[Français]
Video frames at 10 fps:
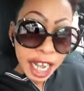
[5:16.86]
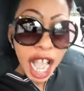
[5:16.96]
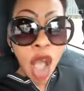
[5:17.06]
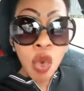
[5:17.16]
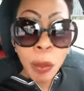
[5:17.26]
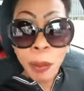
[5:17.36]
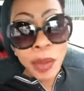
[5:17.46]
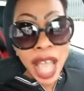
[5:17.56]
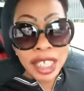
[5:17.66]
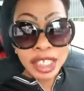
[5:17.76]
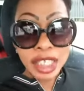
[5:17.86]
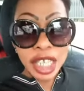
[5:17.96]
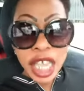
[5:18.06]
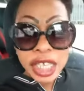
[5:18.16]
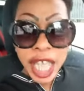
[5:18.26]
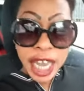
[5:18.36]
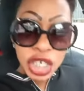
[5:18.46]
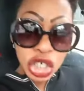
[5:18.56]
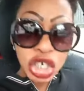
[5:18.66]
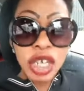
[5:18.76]
gaou passe. Il y a des
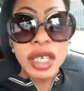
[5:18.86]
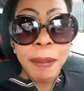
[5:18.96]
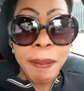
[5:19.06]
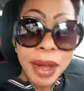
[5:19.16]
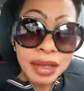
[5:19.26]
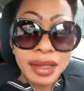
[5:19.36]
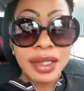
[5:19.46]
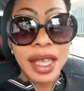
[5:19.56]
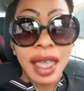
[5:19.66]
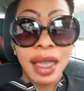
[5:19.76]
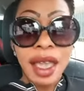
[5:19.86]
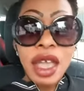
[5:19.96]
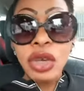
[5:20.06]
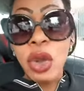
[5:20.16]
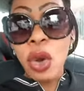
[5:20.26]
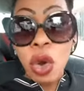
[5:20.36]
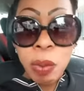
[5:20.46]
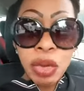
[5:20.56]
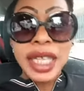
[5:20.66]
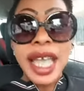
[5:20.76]
gens qui pensaient que Lolo
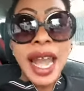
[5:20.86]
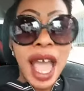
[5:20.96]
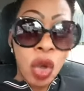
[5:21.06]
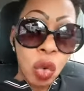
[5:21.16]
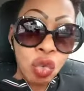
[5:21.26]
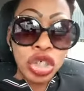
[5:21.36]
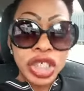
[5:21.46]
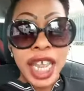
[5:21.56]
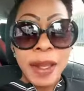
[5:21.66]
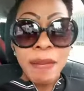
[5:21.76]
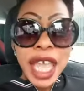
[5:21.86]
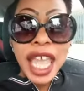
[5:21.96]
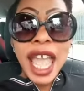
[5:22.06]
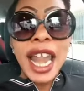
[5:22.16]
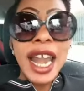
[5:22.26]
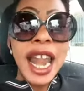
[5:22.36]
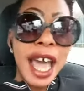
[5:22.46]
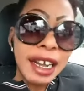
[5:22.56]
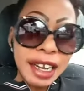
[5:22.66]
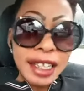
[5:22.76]
Beauté allait coucher et elle allait
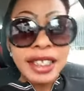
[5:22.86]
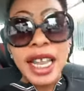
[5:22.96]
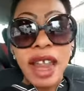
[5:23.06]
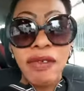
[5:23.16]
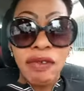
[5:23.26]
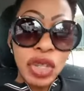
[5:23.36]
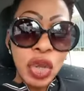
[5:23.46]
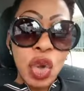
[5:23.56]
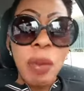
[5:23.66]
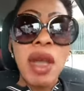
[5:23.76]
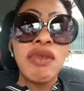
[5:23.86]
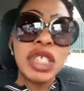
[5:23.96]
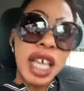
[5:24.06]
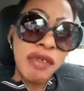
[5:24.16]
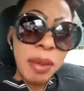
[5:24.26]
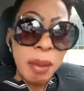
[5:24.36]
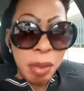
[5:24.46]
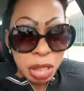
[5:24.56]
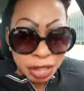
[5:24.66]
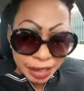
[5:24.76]
arrêter les vidéos, mais vous avez
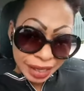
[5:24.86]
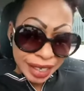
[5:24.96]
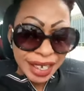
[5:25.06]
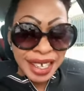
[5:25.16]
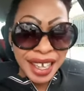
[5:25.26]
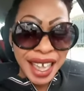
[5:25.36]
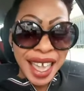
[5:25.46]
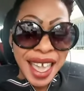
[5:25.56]
menti.